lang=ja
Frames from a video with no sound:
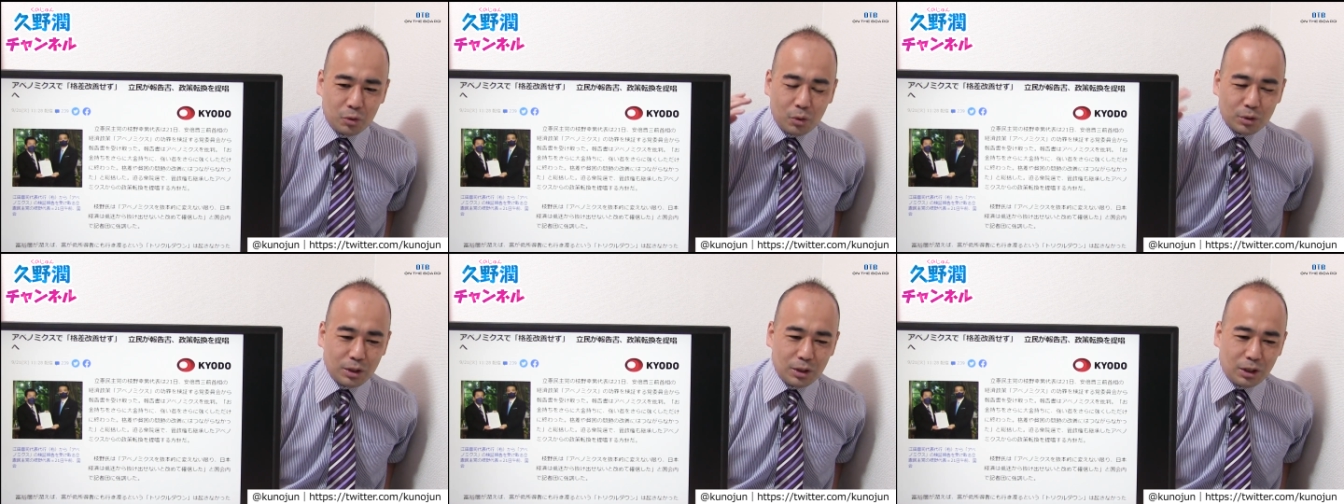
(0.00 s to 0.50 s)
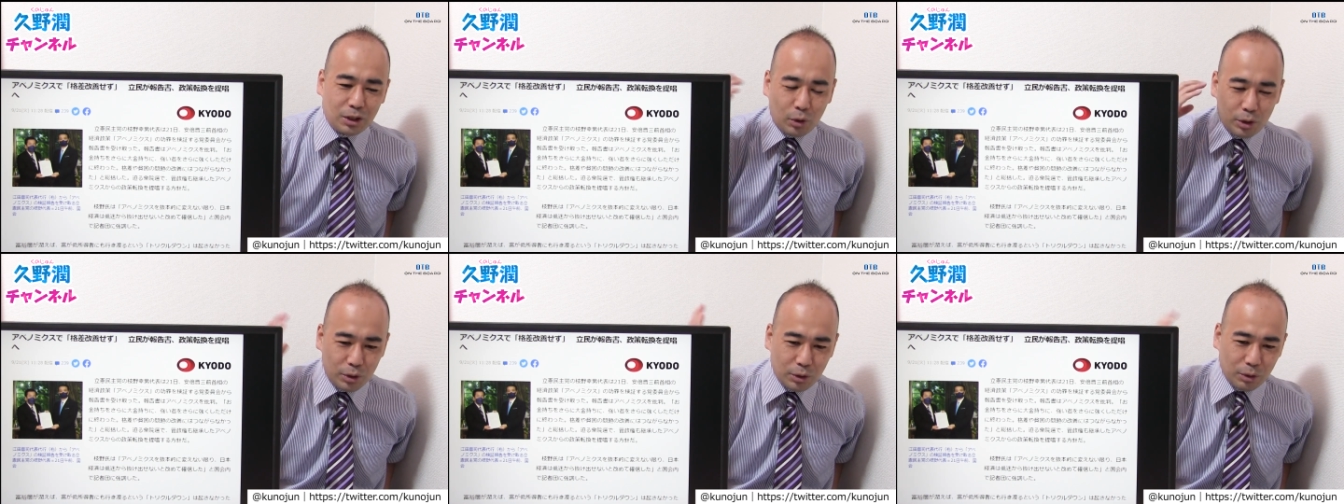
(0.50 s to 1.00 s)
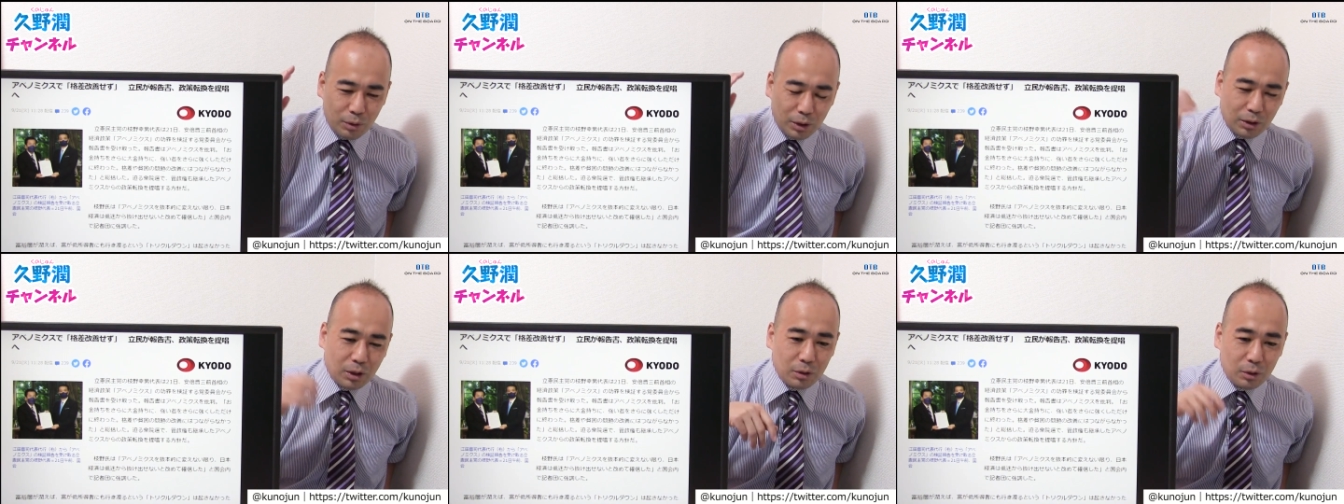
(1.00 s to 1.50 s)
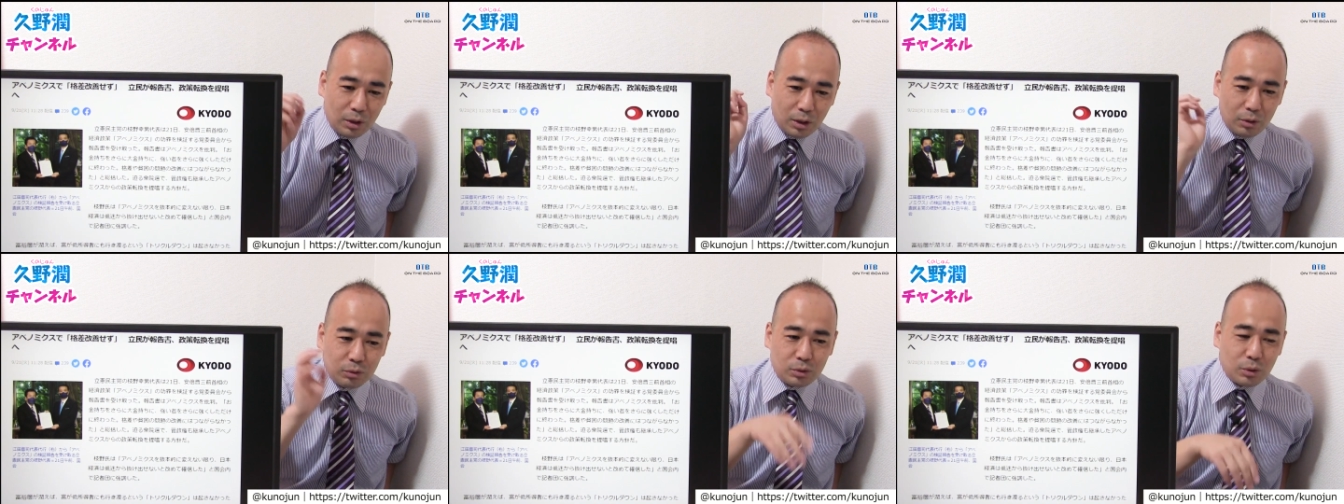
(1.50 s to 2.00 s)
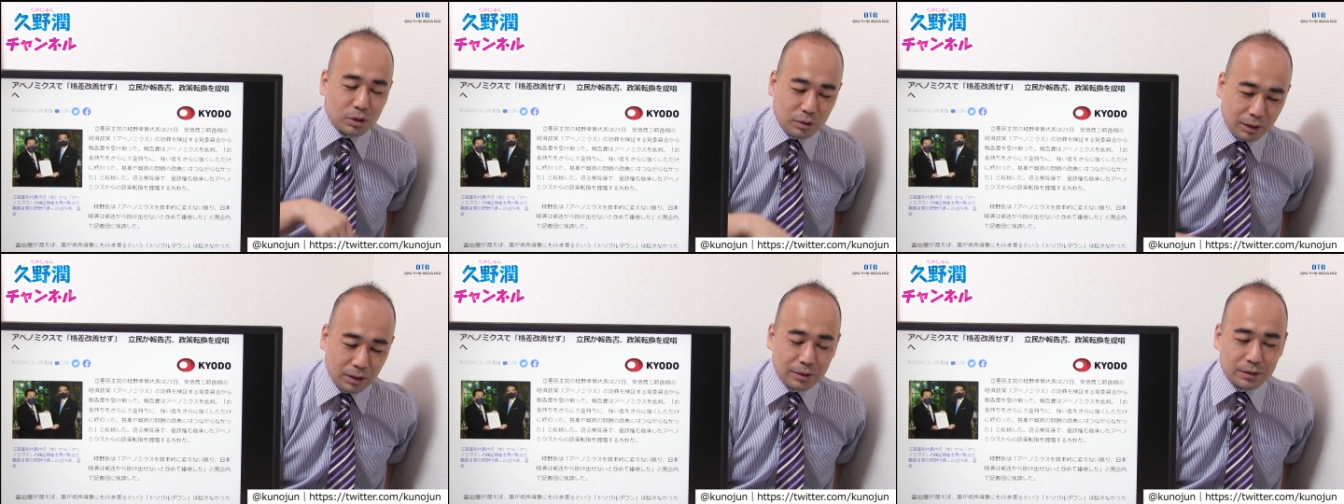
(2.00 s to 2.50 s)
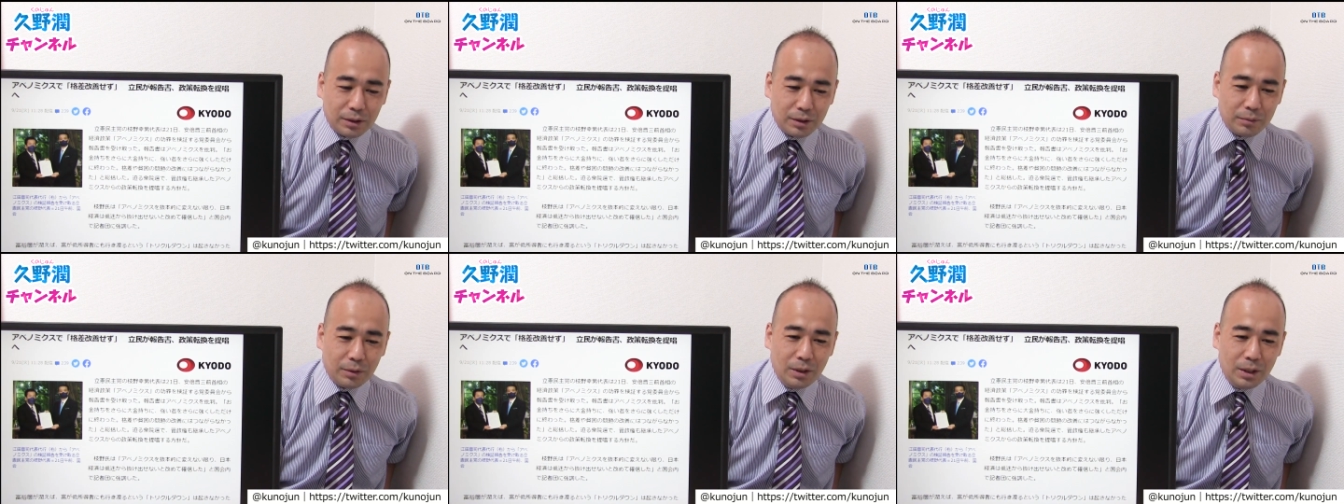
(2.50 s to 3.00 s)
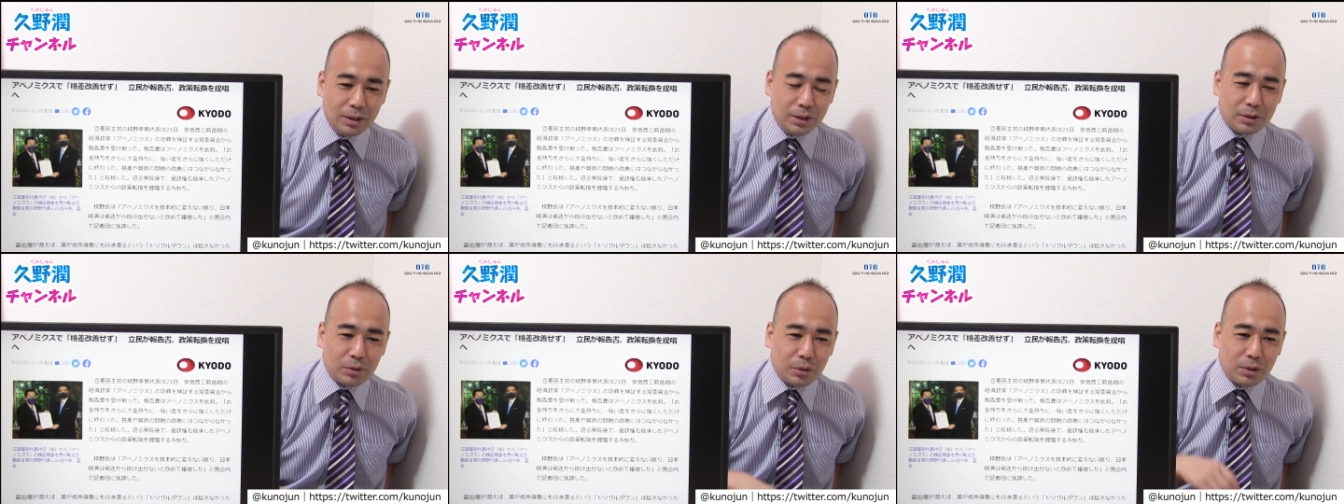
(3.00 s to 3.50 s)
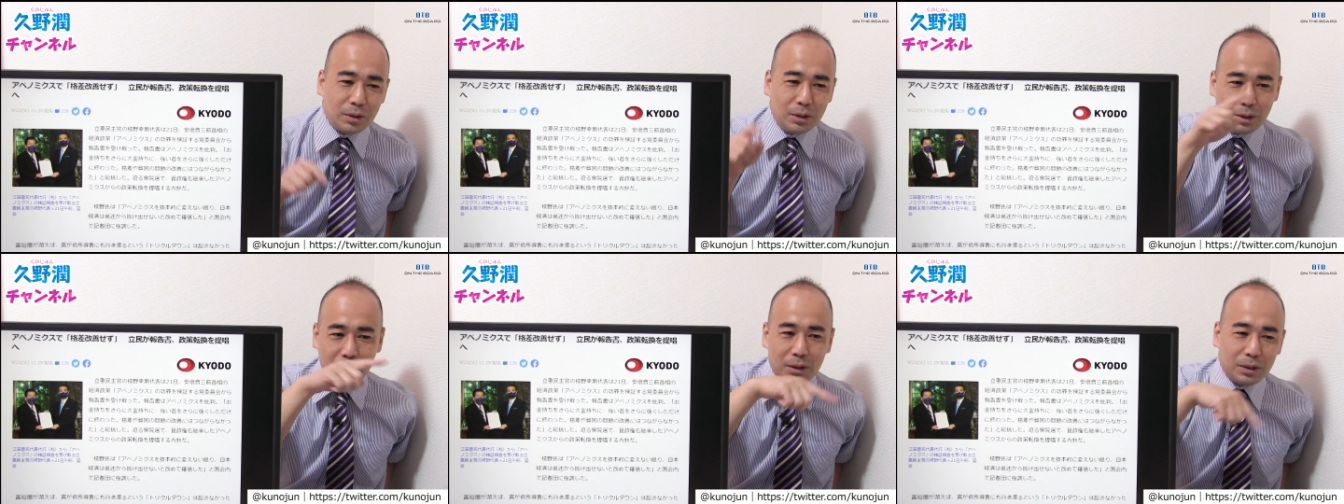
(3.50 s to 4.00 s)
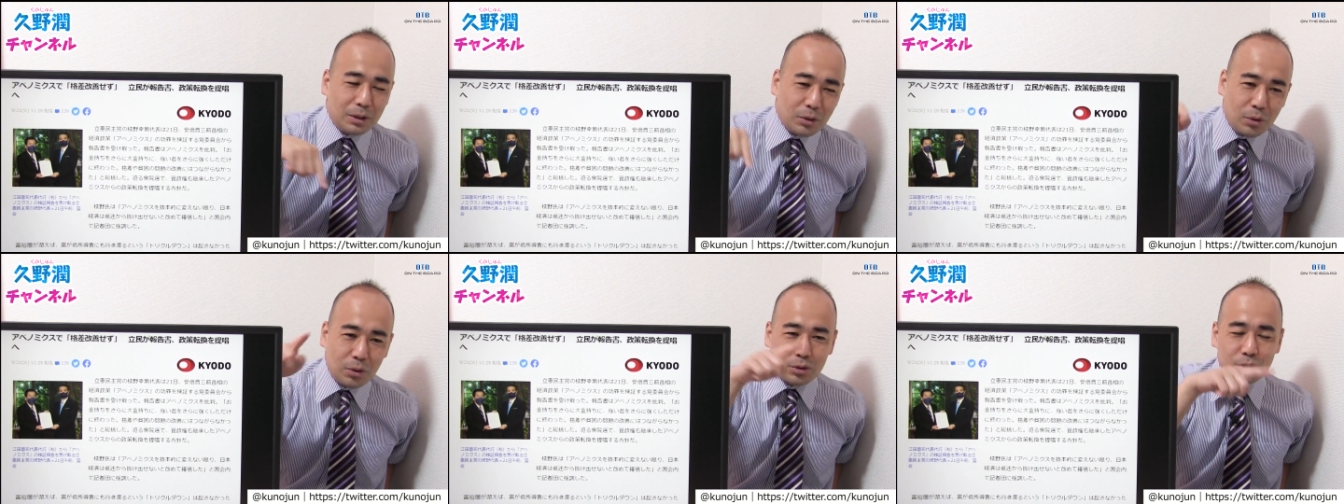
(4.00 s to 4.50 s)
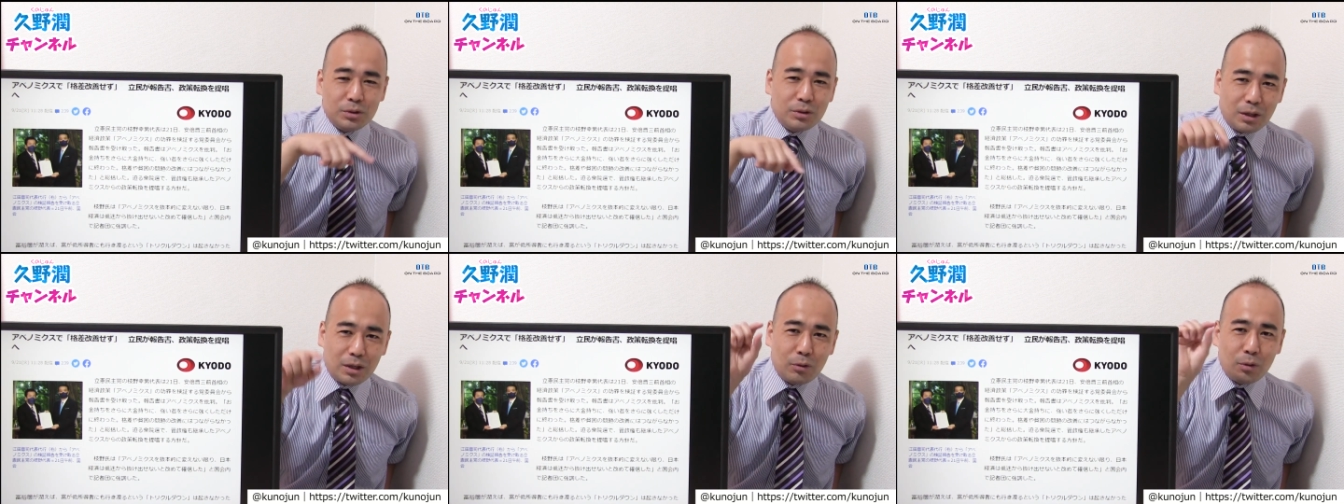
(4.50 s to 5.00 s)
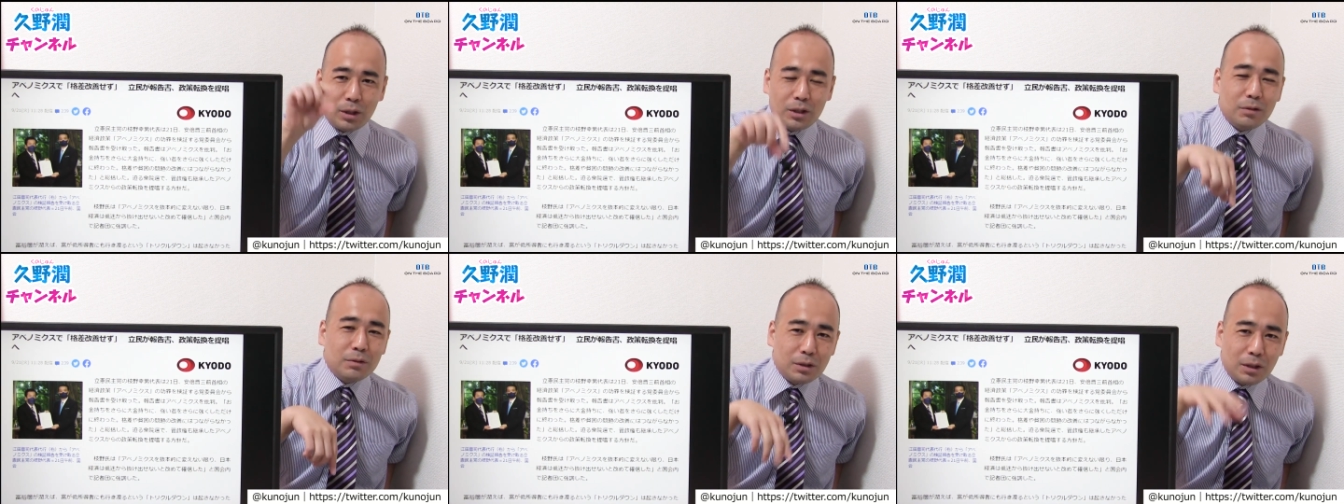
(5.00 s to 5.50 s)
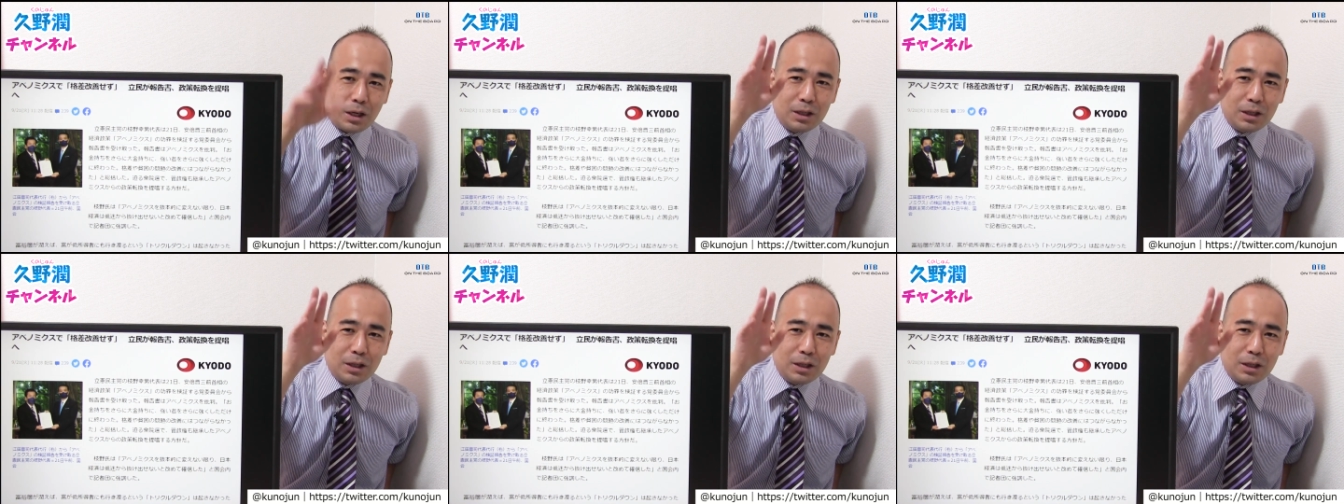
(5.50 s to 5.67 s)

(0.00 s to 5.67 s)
当然聞こえるように言われたら、なんか鬱陶しいわけですけれども、で、その用語集にはこう書いてありますね。